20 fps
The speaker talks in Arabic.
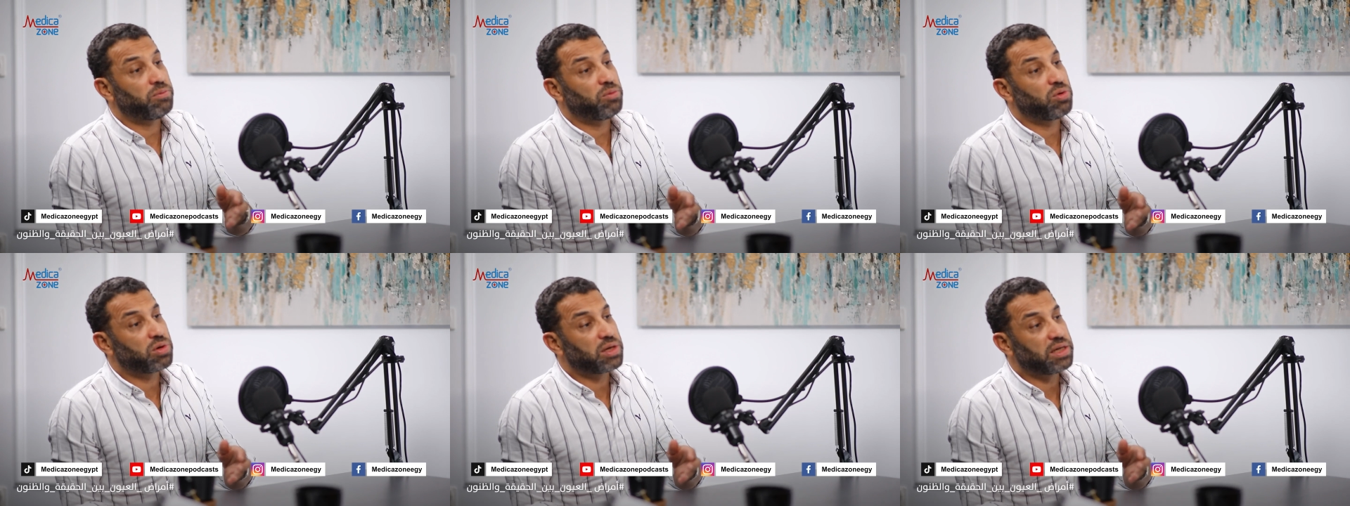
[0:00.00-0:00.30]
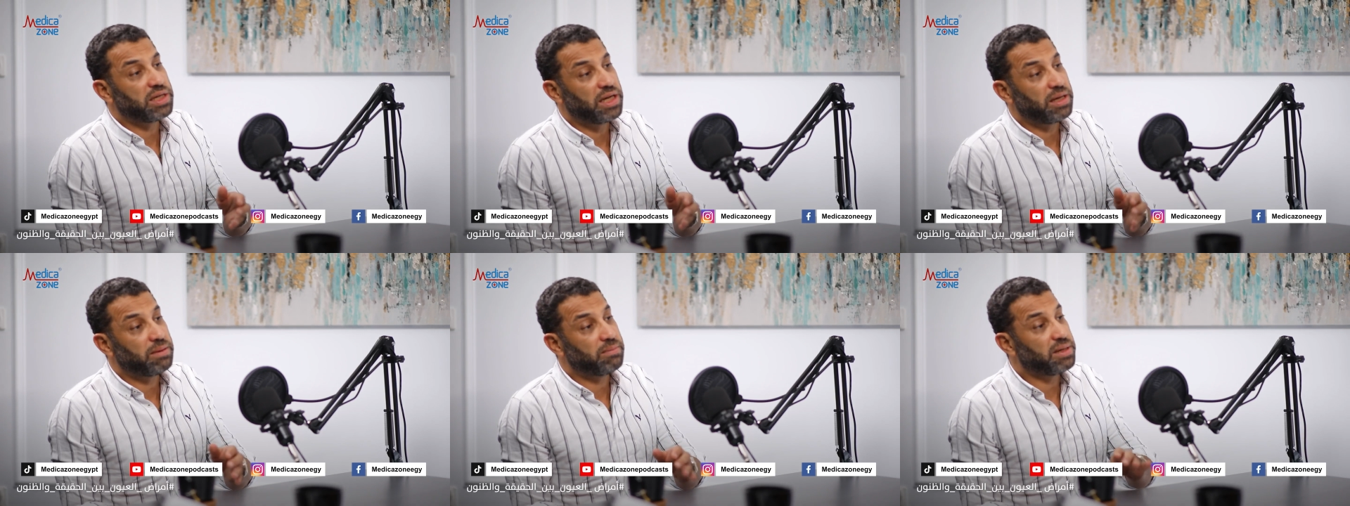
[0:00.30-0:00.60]

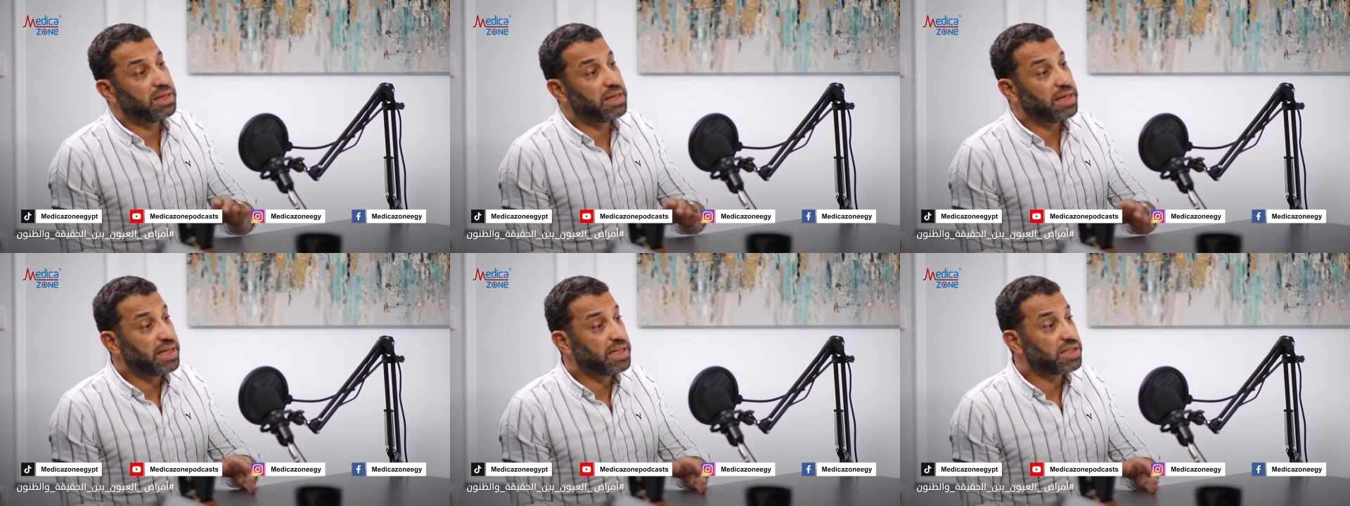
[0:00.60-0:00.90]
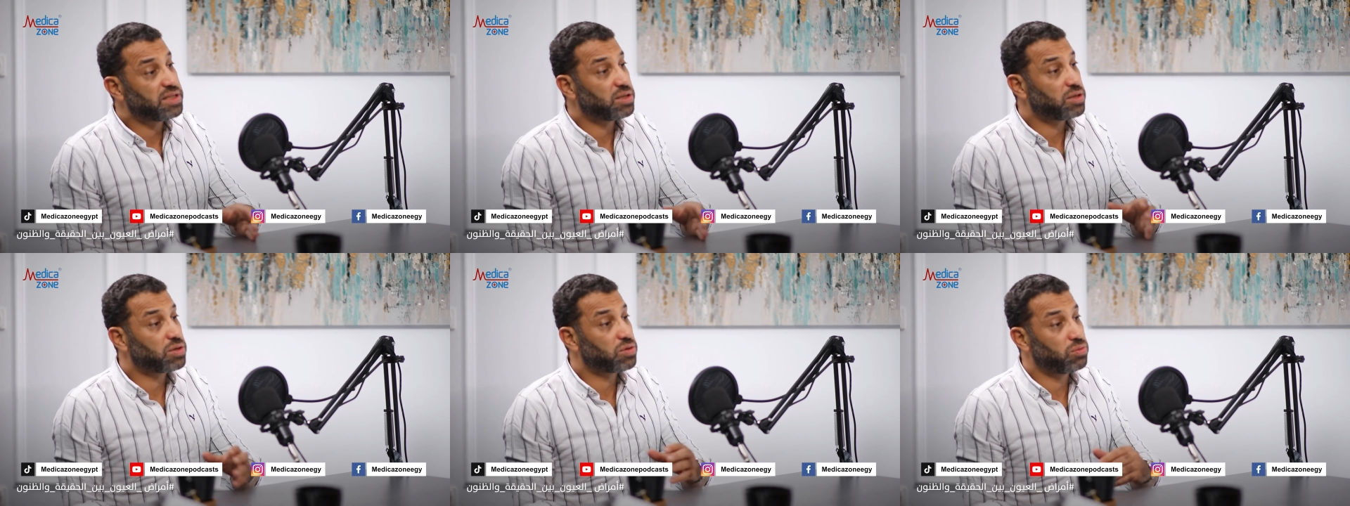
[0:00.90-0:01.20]
ممكن يعمل
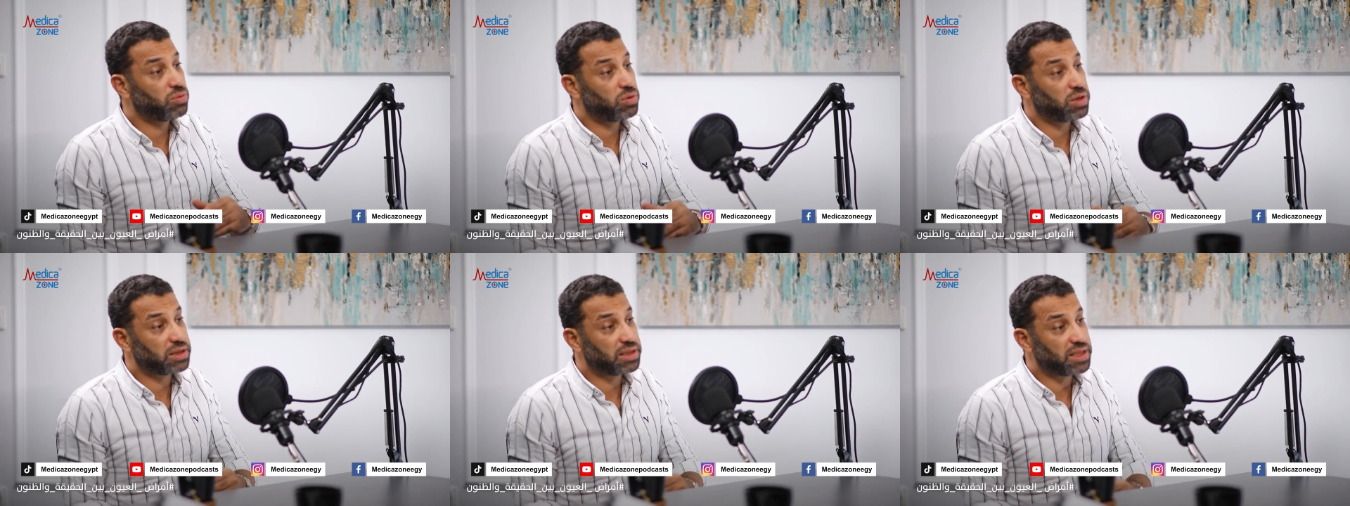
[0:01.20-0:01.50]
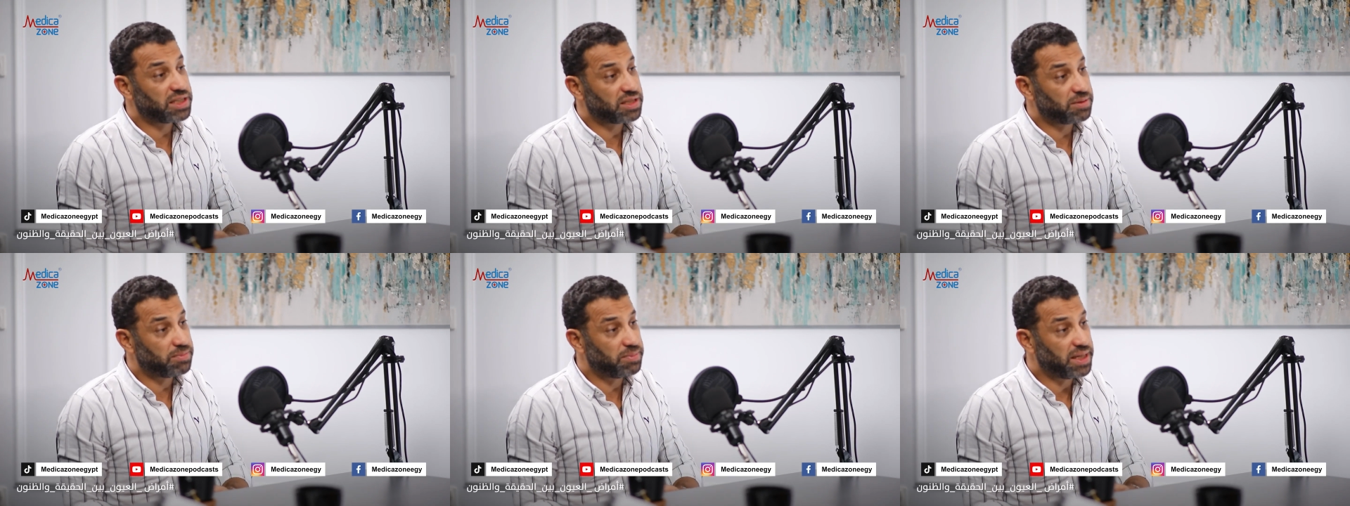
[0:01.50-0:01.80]
ليزر
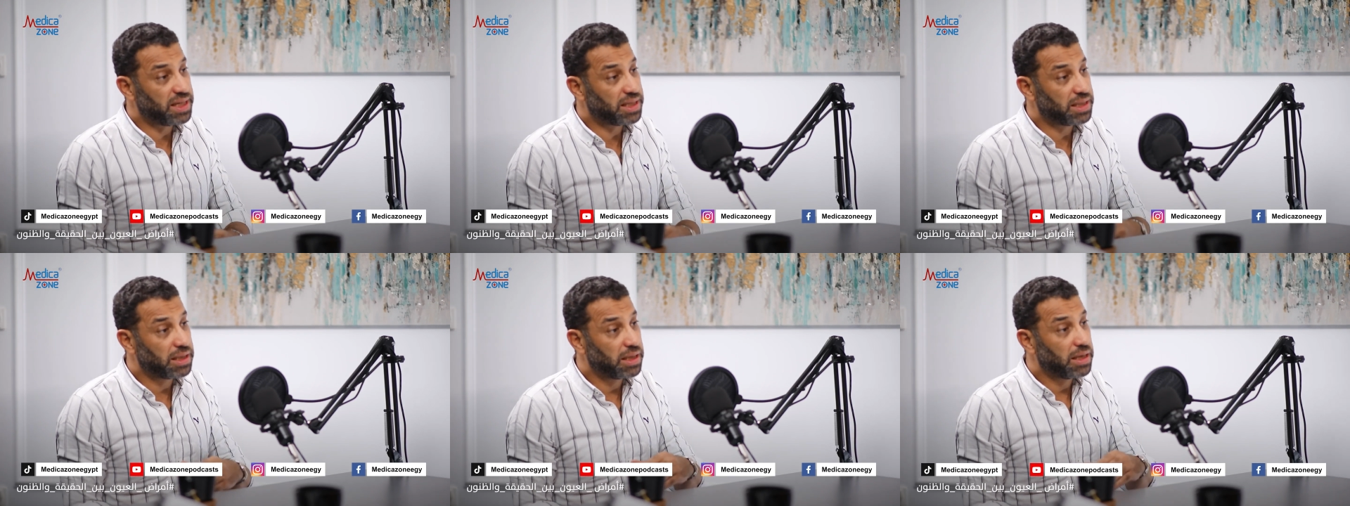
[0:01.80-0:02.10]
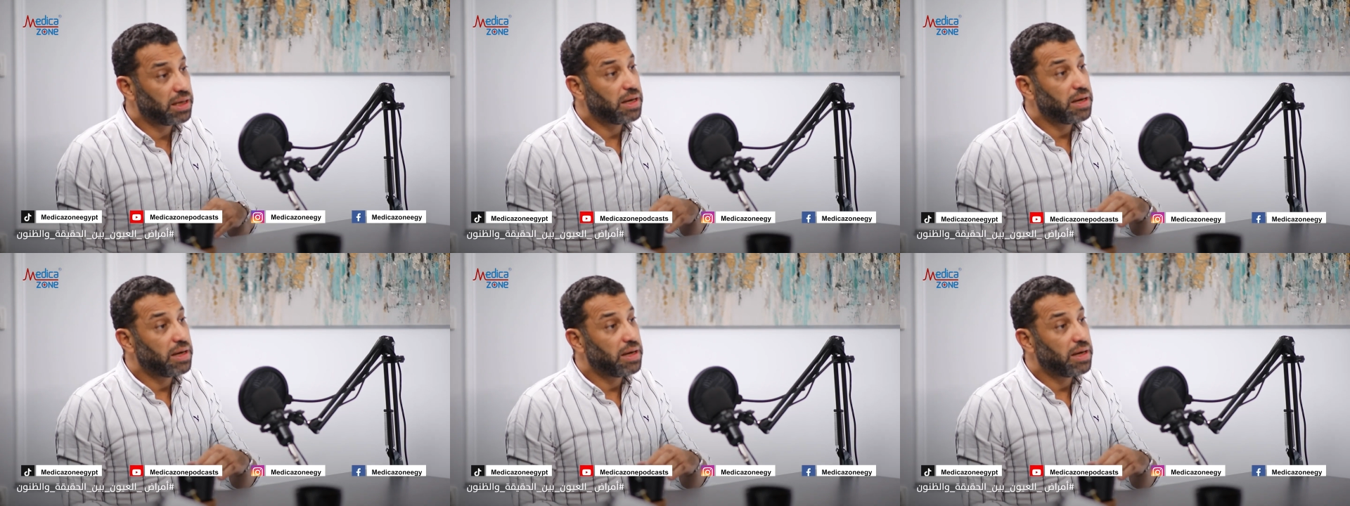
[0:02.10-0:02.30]
وتثبيت